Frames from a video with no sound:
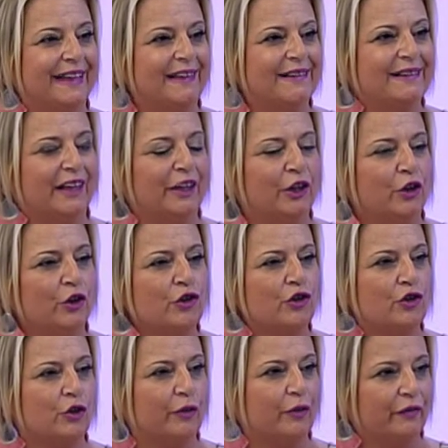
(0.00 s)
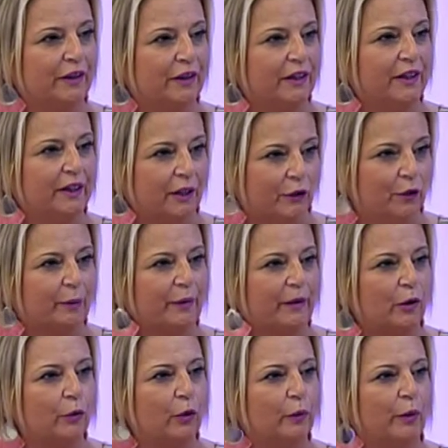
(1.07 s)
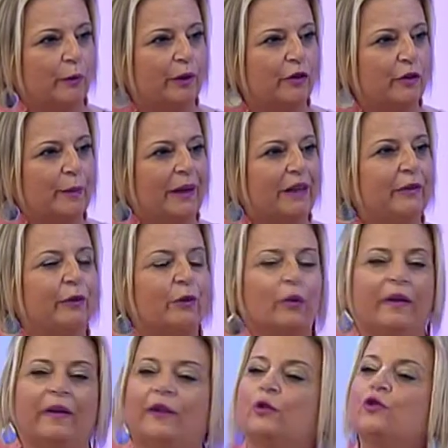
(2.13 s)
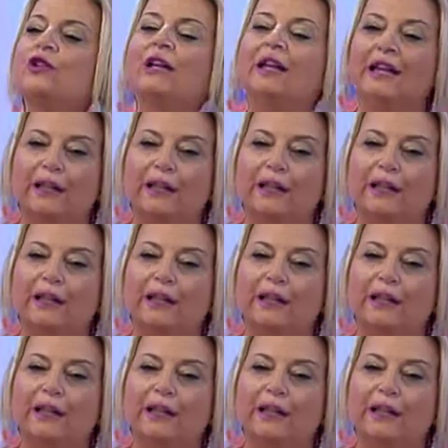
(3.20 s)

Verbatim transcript: tres años yo defendí en nombre del Grupo Municipal de Ciudadanos